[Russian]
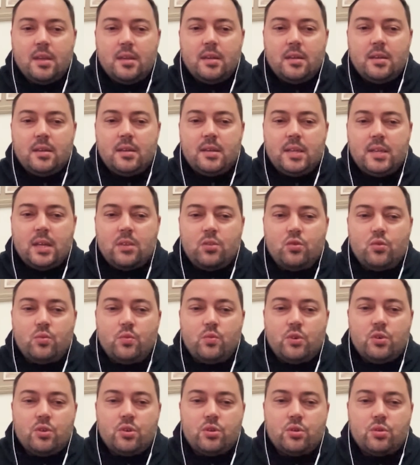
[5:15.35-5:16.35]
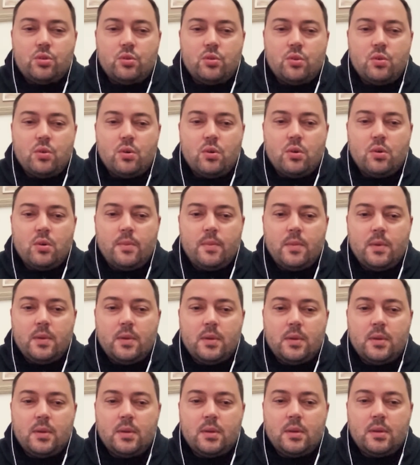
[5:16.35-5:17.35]
Э, я думаю, что
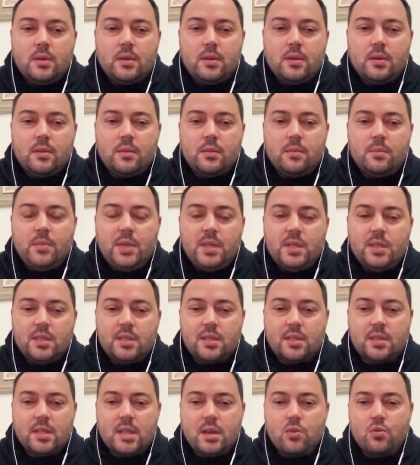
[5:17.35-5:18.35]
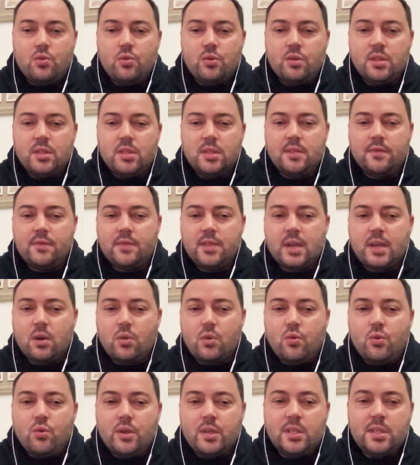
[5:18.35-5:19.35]
э, Минск находится в
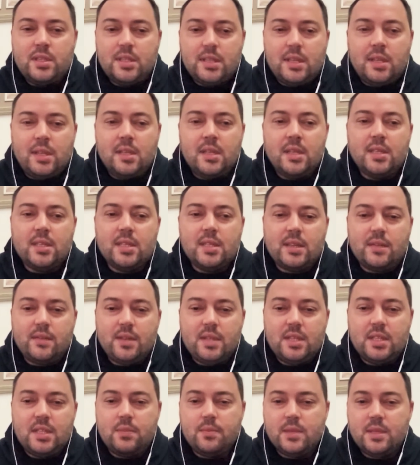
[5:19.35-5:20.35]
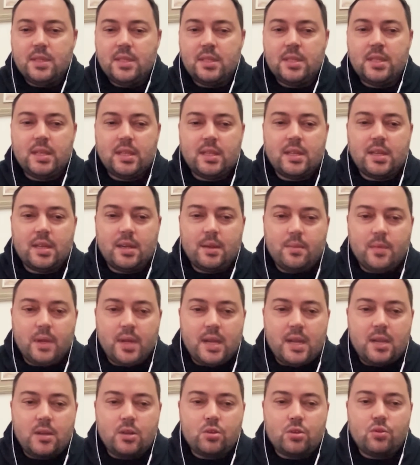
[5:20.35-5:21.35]
такой сильной зависимости от
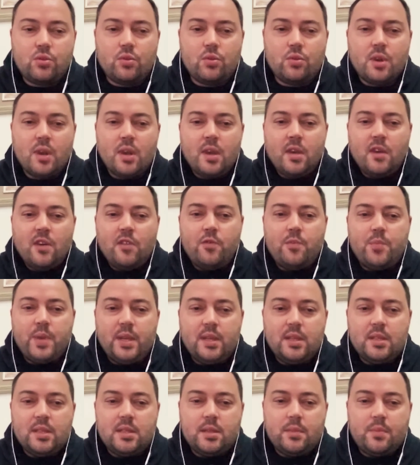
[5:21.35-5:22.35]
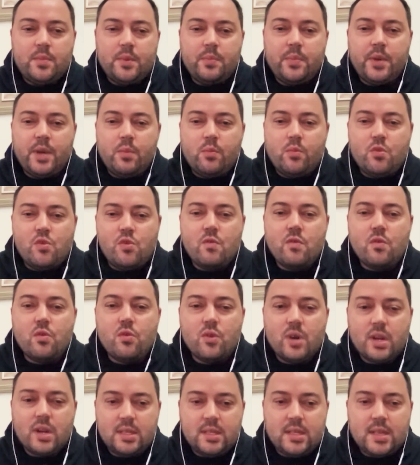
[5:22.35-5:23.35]
Кремля, что, в принципе, прямого
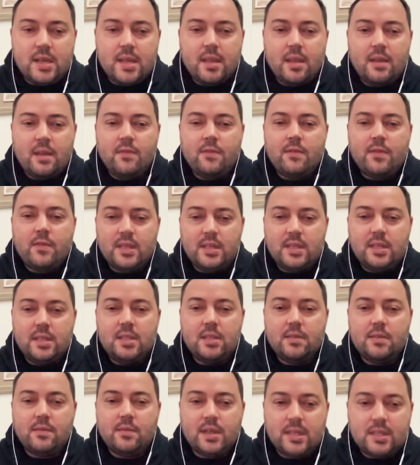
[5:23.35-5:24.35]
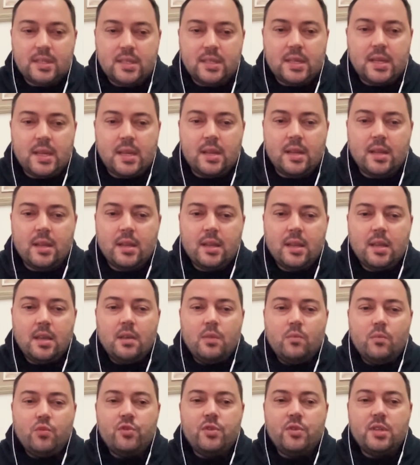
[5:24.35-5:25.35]
указания вводить войска
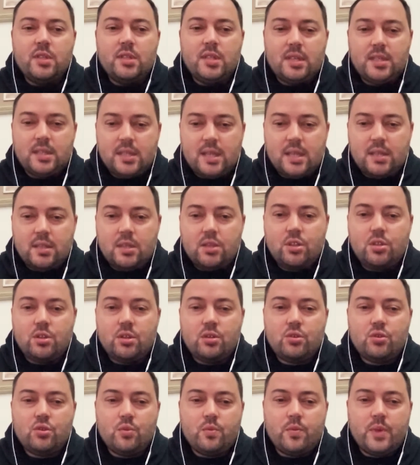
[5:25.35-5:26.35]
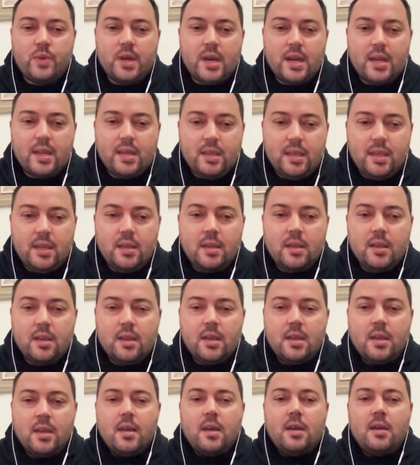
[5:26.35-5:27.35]
будет достаточно, чтобы они
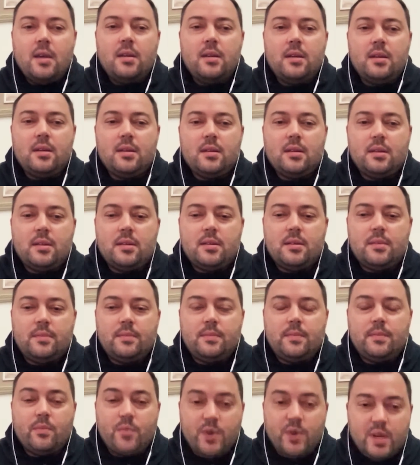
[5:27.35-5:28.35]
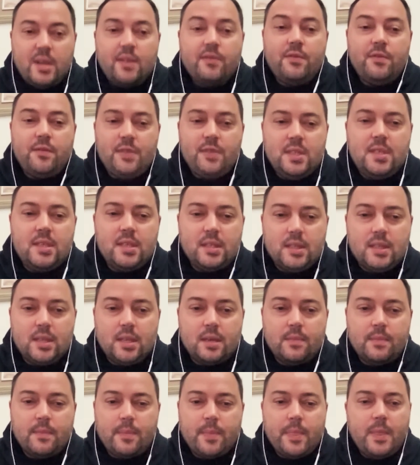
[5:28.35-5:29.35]
э, были
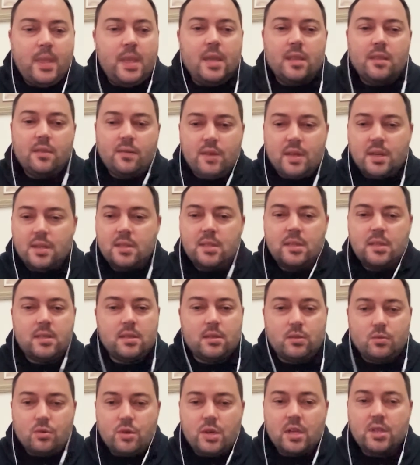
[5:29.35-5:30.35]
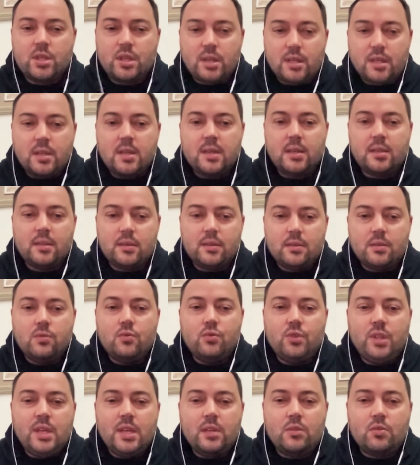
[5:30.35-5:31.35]
введены. Не отвертится Лукашенко,
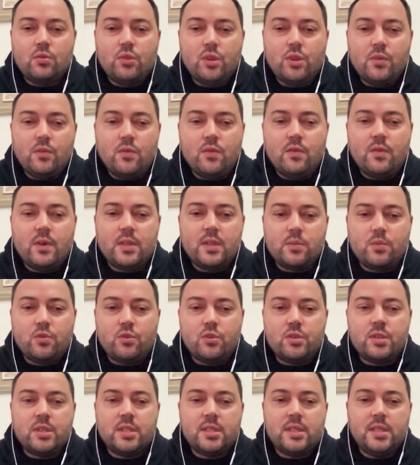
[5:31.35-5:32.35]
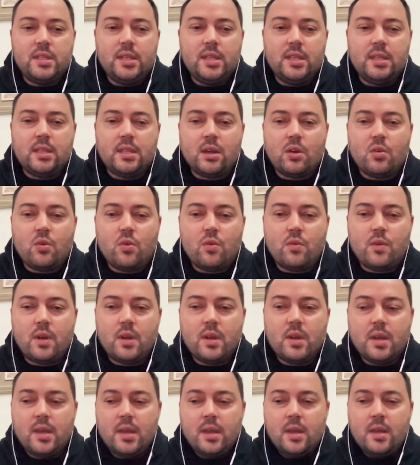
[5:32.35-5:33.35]
ну нет у него возможности, нет
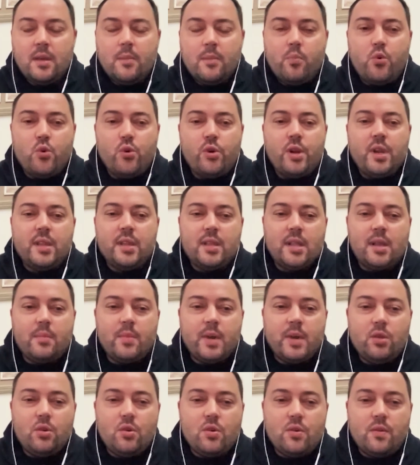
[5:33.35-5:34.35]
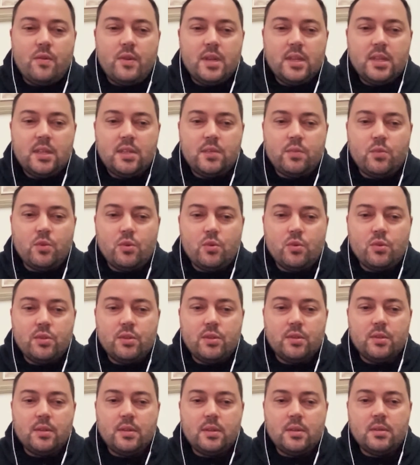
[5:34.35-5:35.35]
такого поля для маневра. Не смог
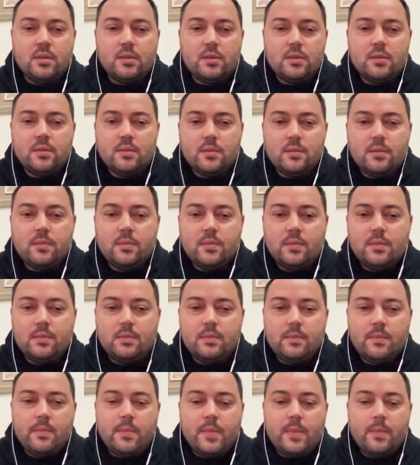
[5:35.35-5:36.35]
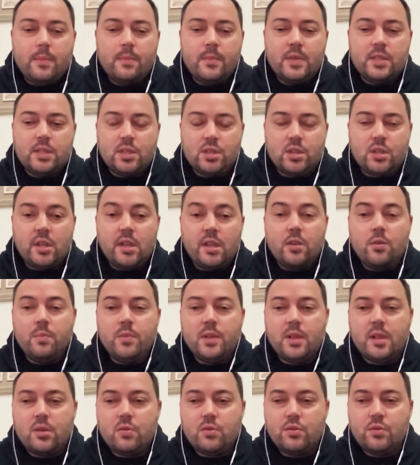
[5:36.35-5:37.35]
он. Э, к сожалению,
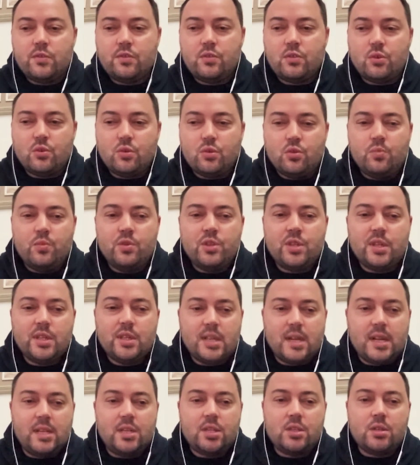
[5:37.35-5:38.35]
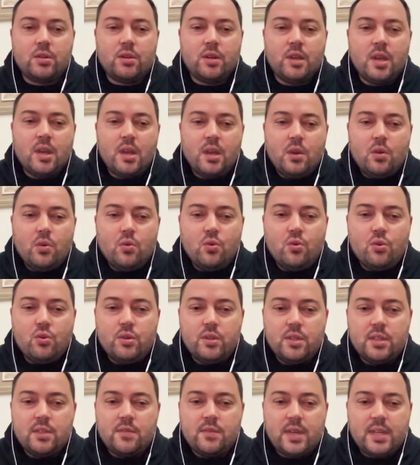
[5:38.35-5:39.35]
Беларусь все глубже и дальше
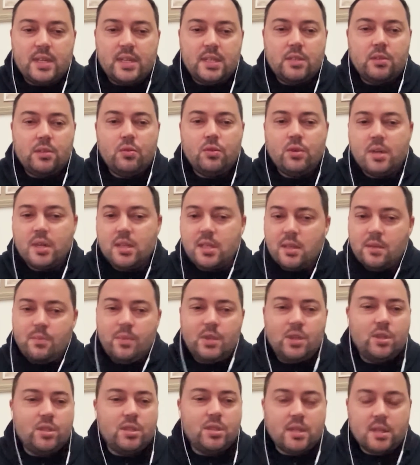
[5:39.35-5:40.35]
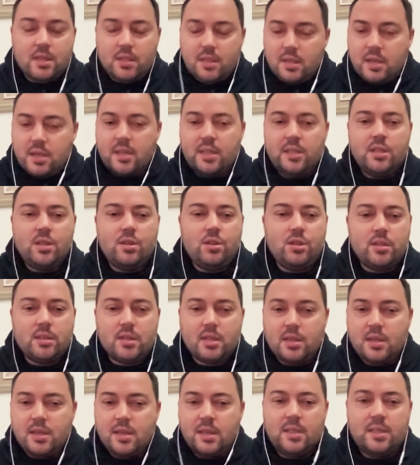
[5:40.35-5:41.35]
уходит в Россию экономически,
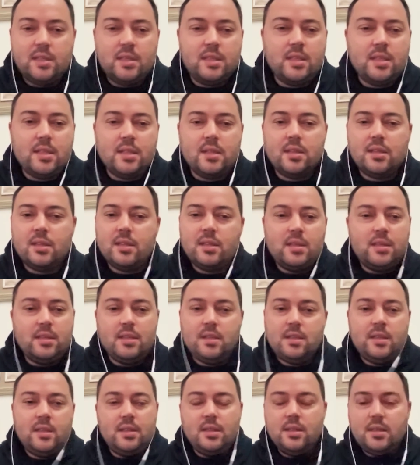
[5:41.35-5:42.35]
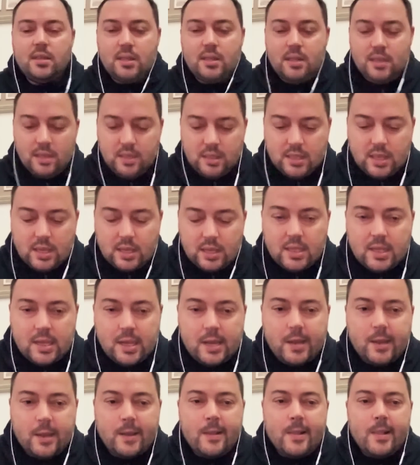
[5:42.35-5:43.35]
энергетически, кредитно и, и так
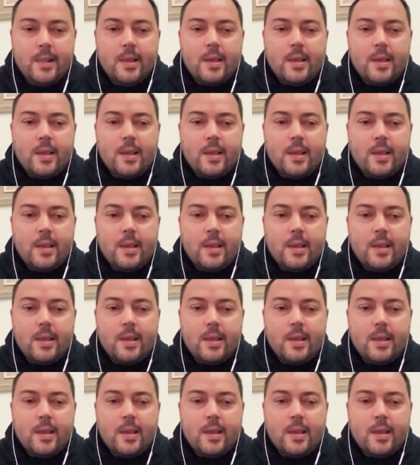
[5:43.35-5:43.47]
далее.